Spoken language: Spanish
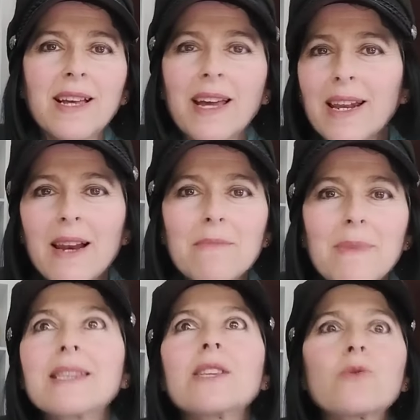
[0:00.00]
que
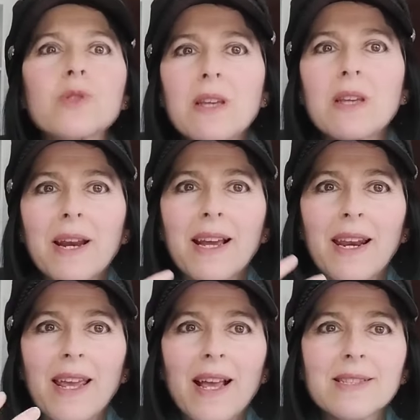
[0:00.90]
realmente tú siempre
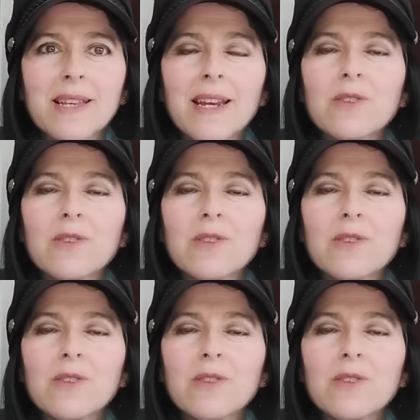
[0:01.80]
creías que